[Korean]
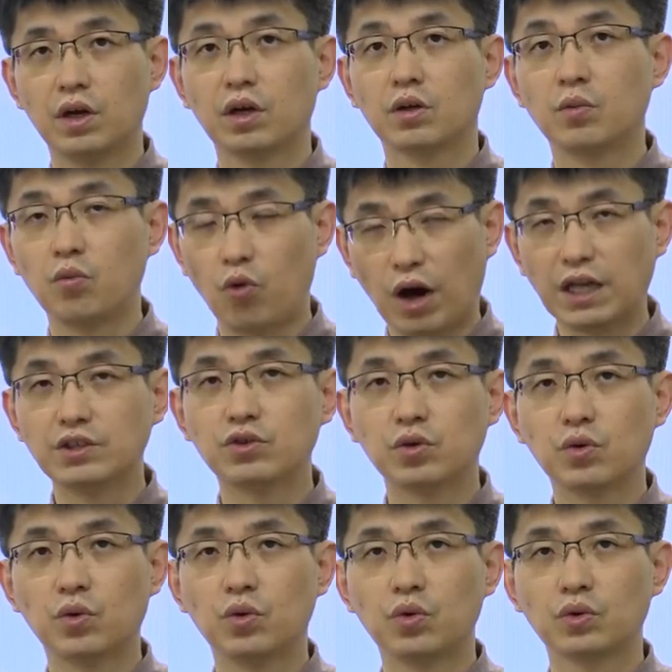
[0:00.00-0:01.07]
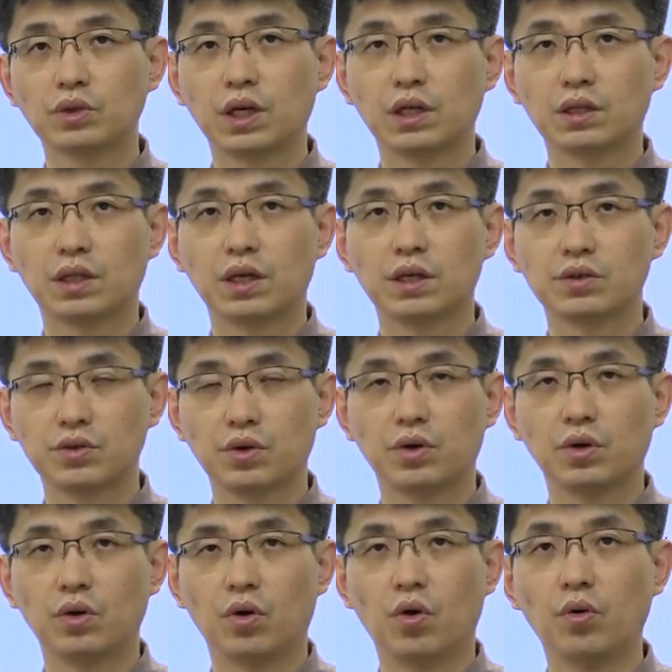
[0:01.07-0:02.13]
그럼 완전고용
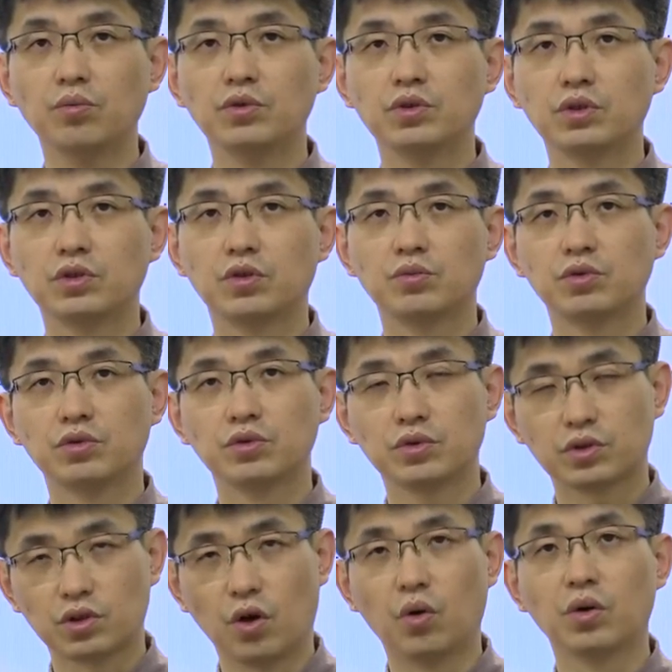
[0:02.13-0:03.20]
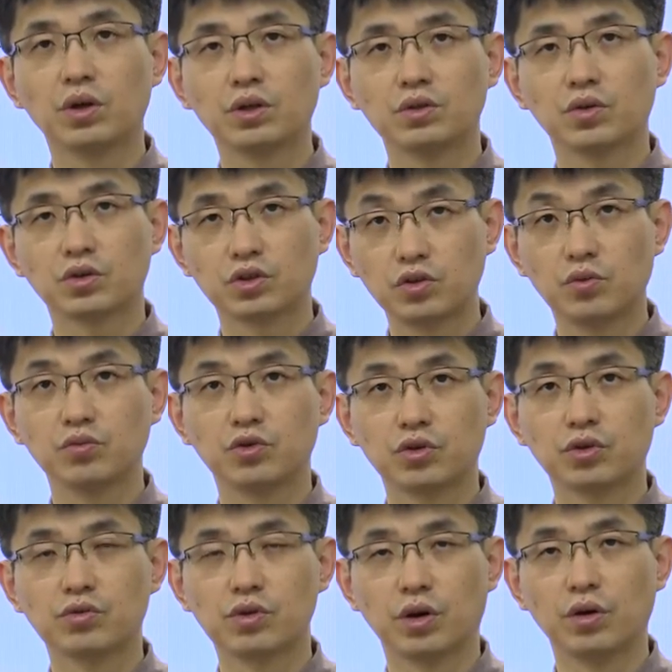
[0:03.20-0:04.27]
상태에서 없는 실업률은 경기적
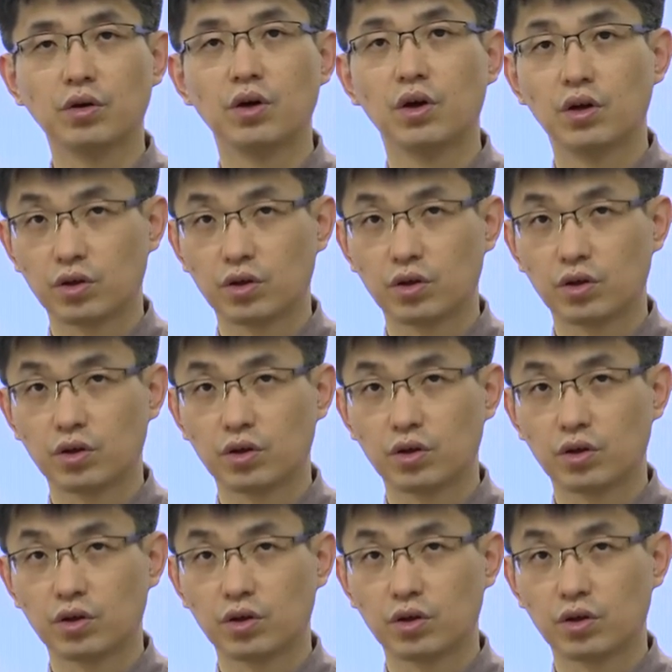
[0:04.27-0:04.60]
실업률이고요.